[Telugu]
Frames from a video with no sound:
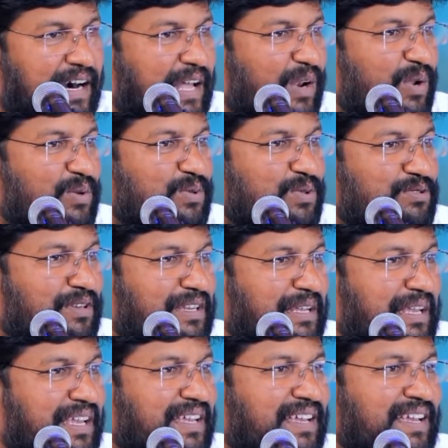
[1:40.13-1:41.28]
హాల్లో
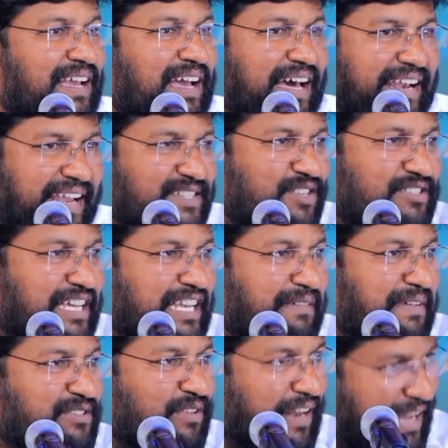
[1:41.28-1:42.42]
కూర్చొని ఆ నెక్స్ట్
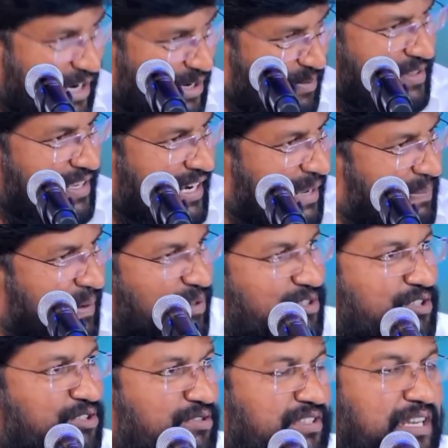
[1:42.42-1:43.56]
సన్నివేశం రాకముందు వీళ్ళే
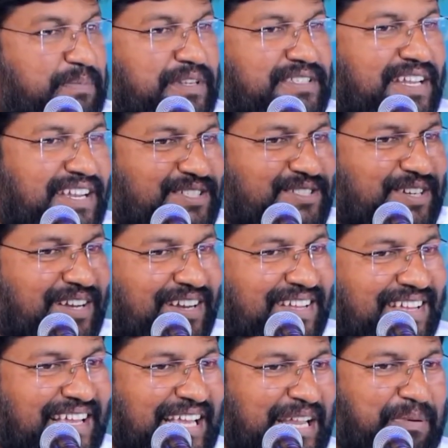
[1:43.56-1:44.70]
ప్రవచిస్తుంటారు ఇప్పుడు జరిగి చూడు
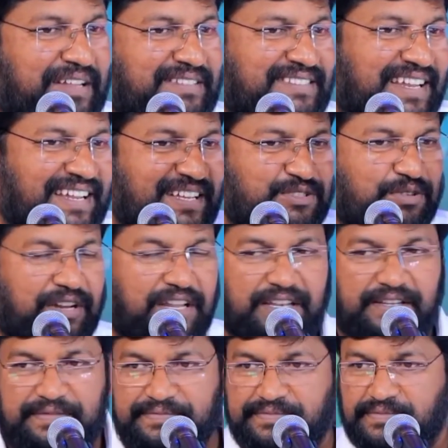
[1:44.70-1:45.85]
ఇప్పుడు అది జరిగి
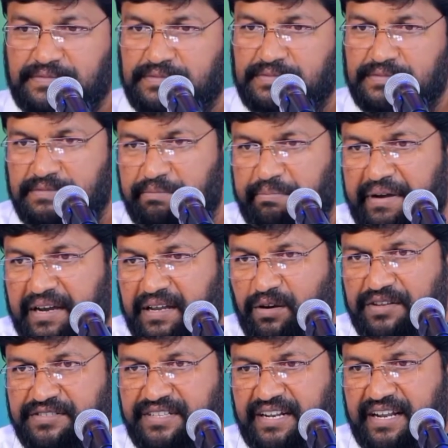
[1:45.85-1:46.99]
చూడని పక్కన
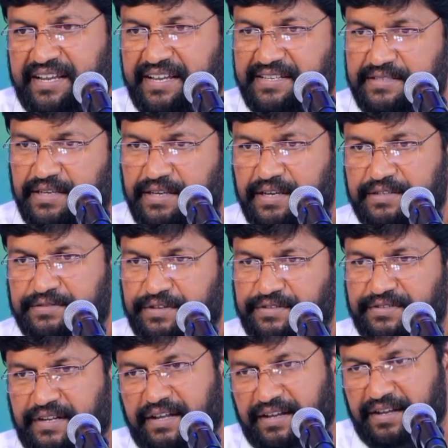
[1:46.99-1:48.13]
వాళ్ళు చిరాకేసి
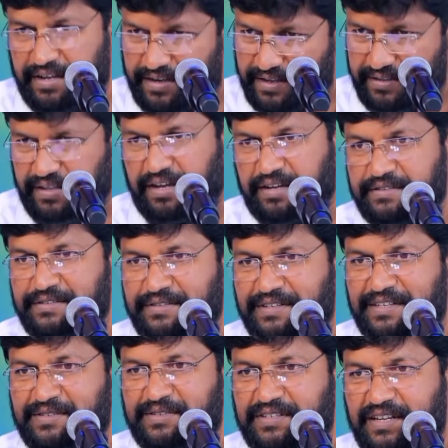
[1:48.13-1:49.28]
సోత్తనాంగా తాగు
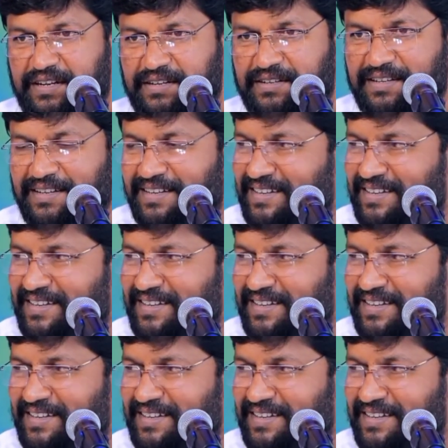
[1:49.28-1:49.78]
అంటుంటారు